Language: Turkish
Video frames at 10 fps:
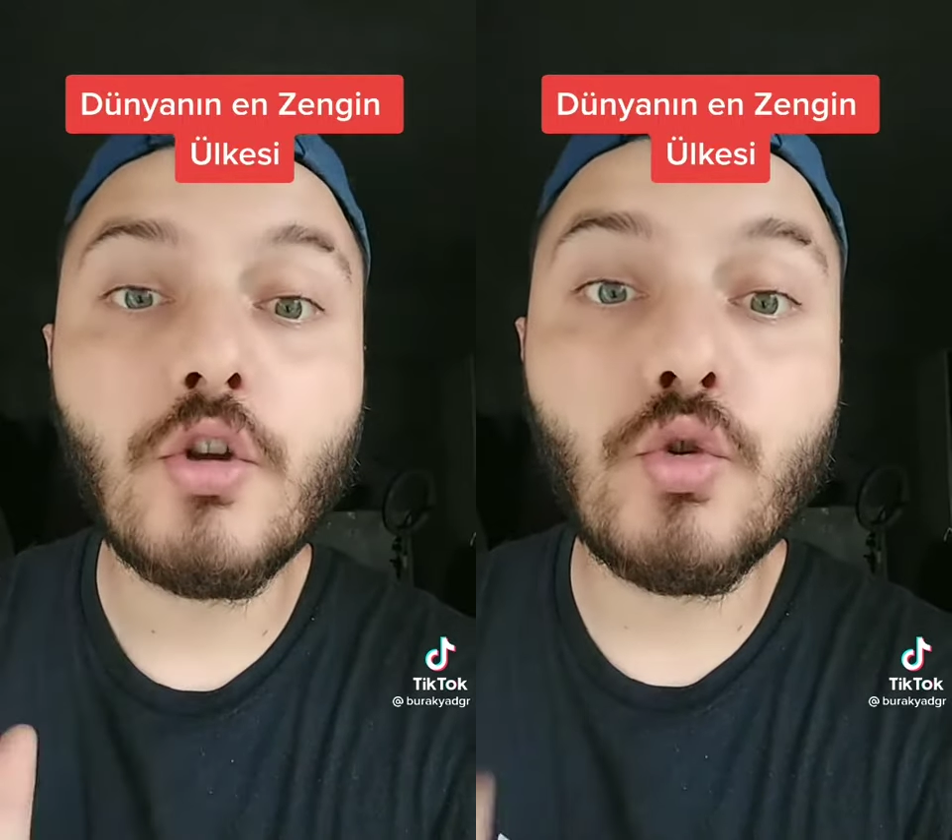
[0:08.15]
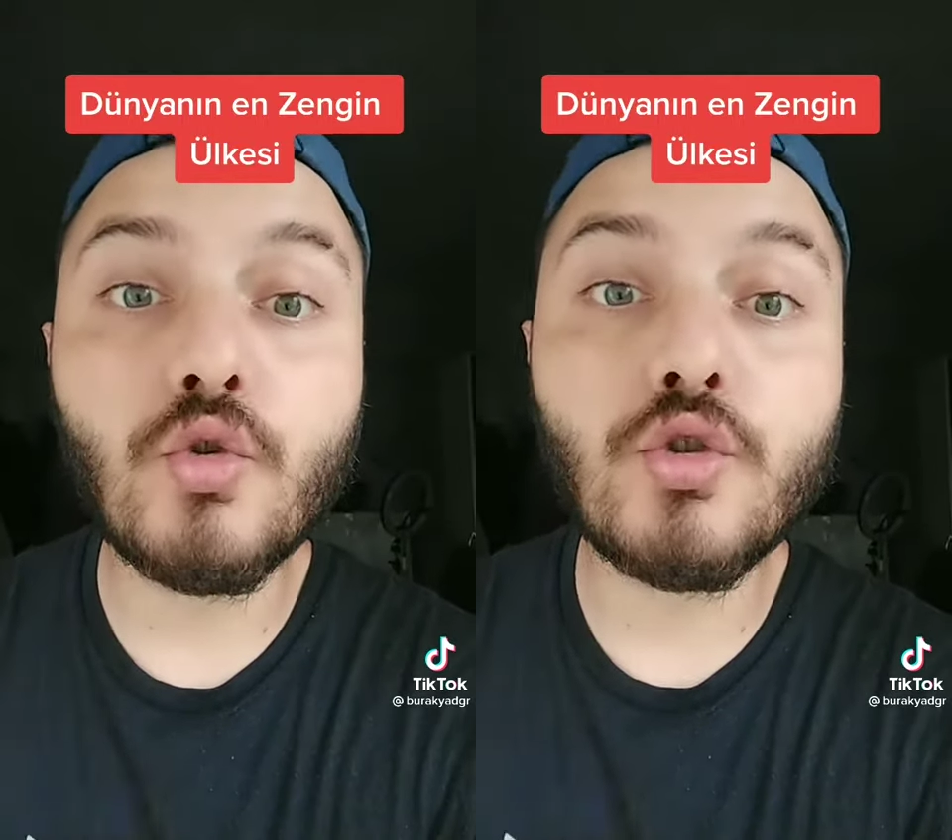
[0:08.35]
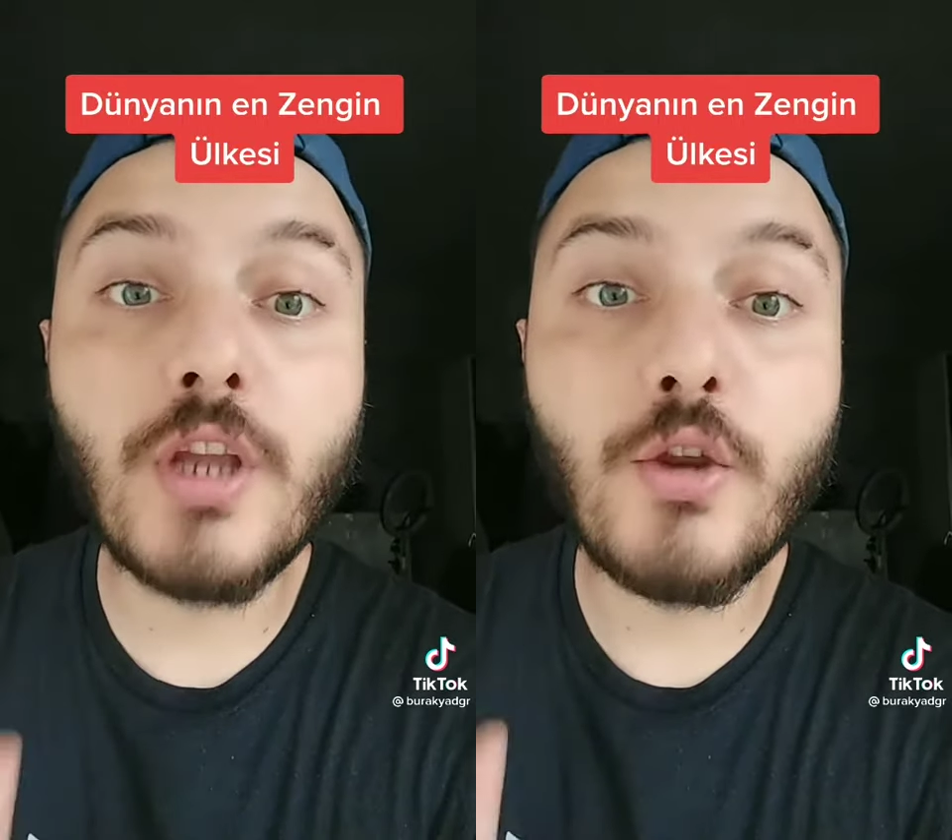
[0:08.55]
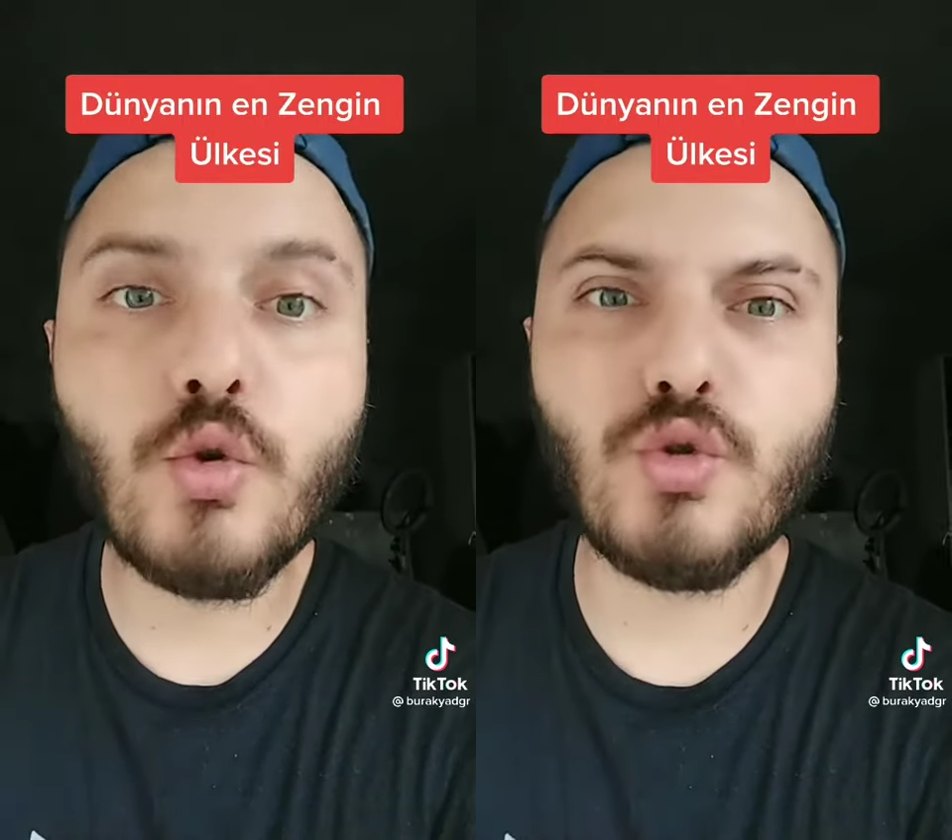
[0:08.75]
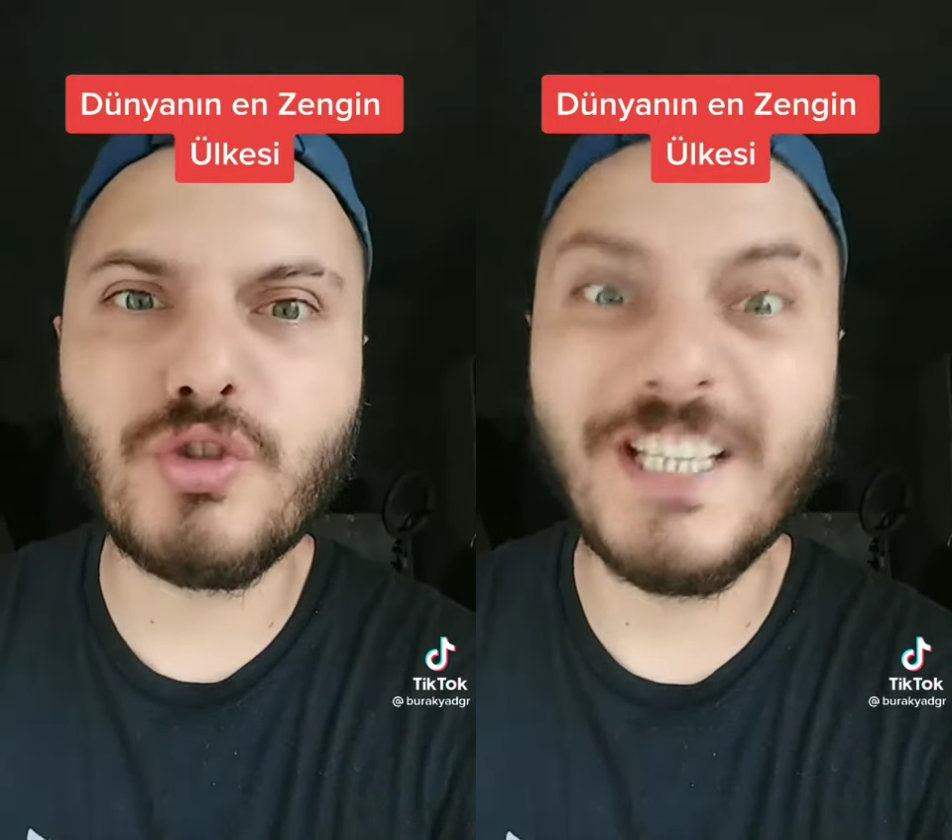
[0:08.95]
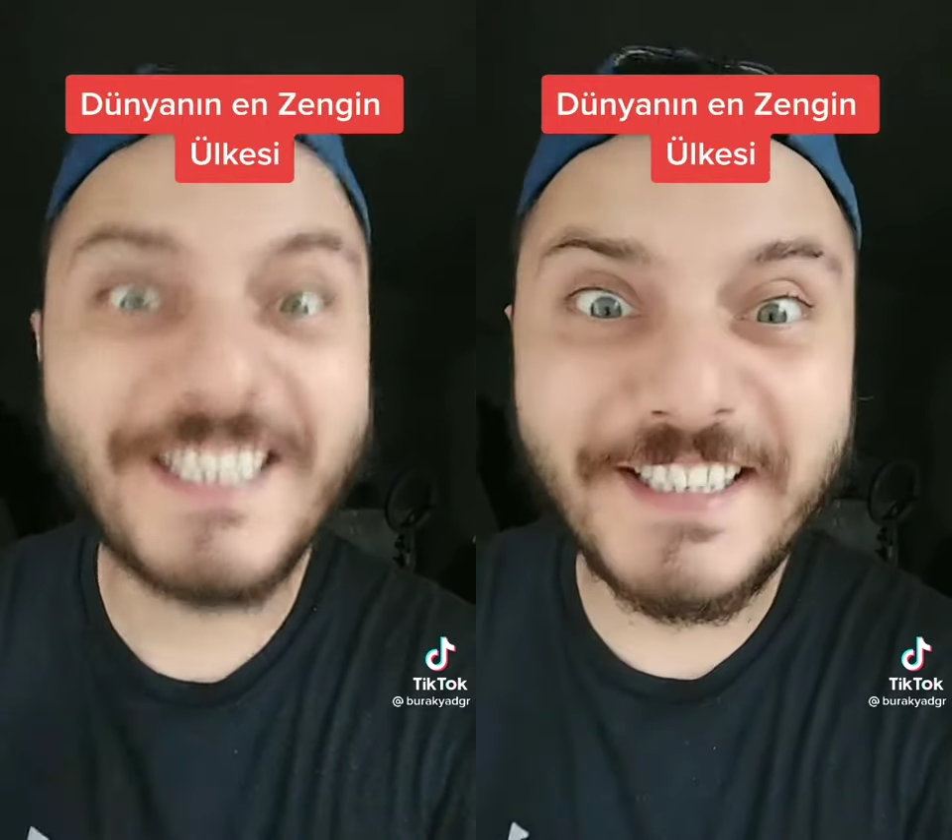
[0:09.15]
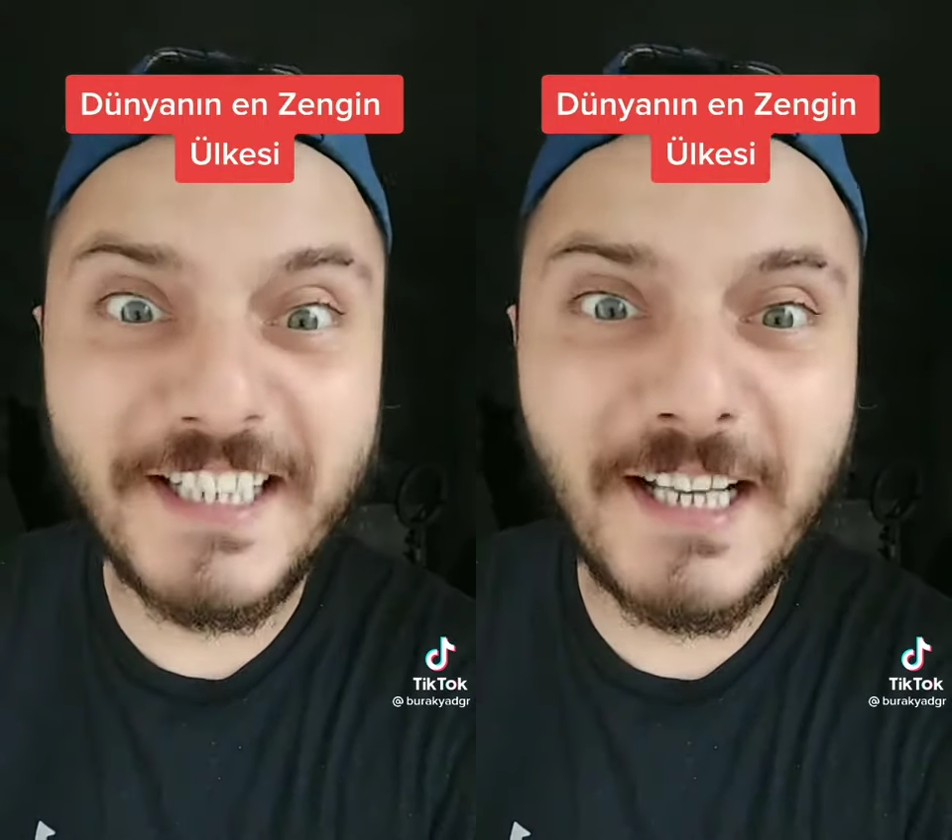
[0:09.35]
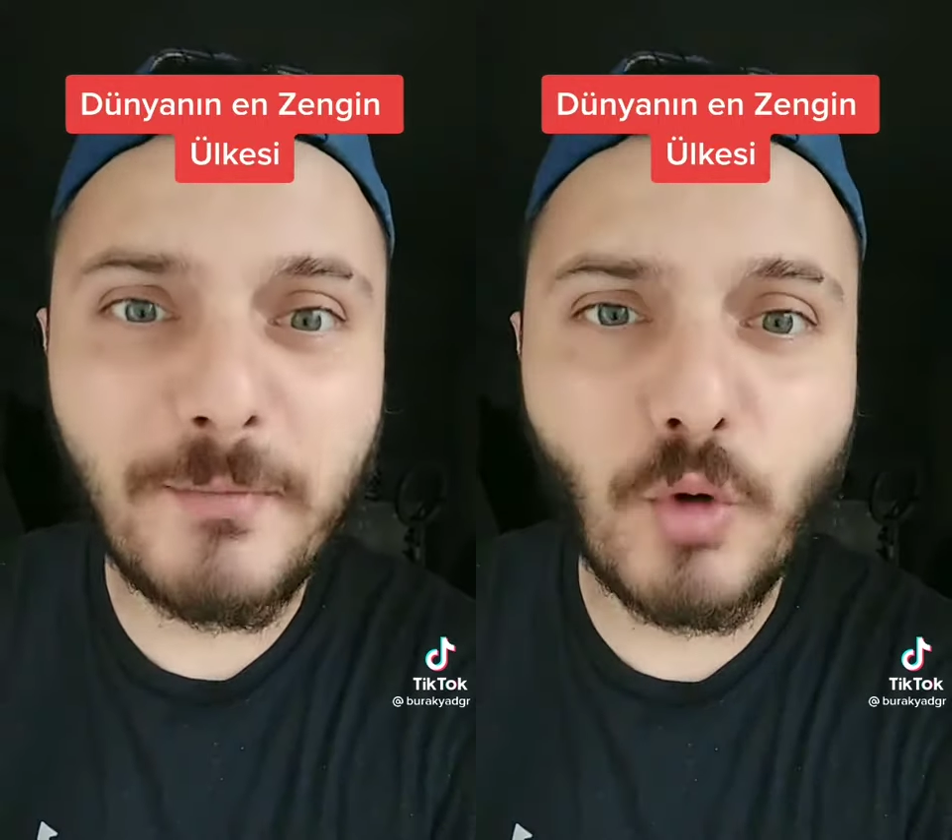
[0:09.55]
%100. İşsiz
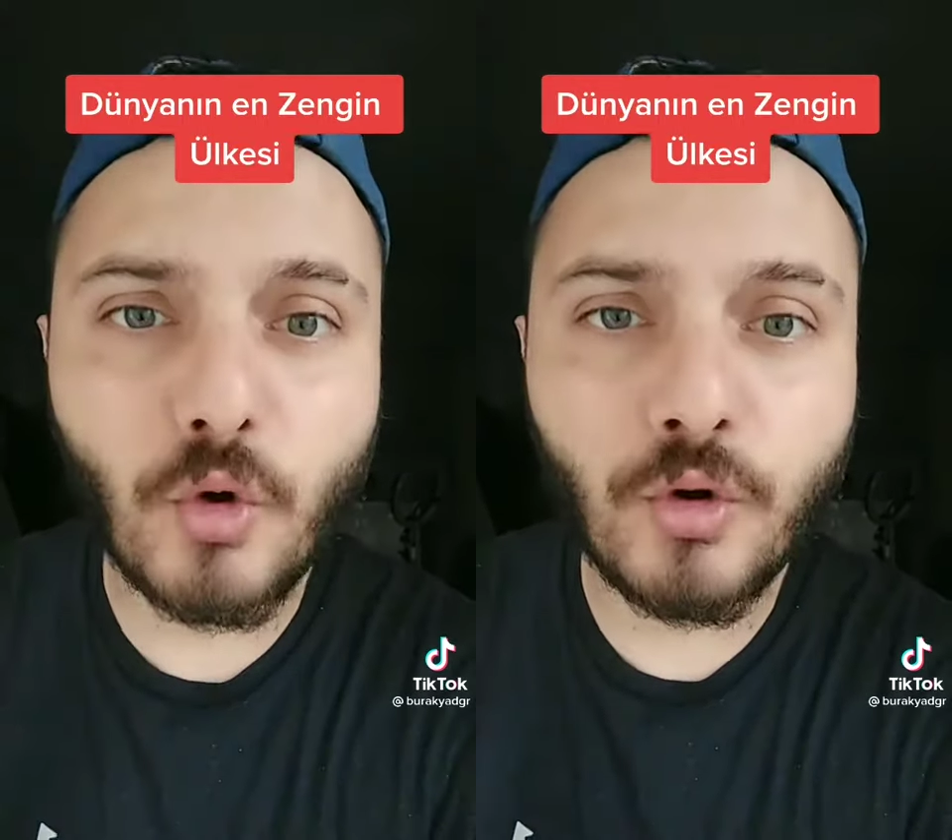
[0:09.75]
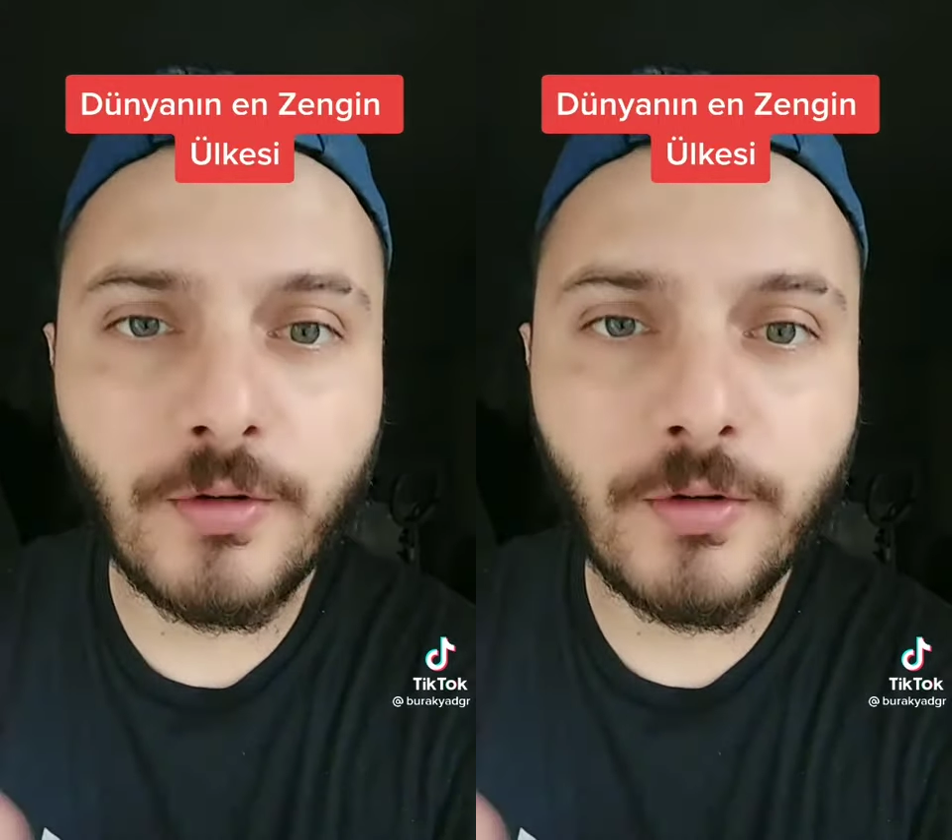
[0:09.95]
adam yok.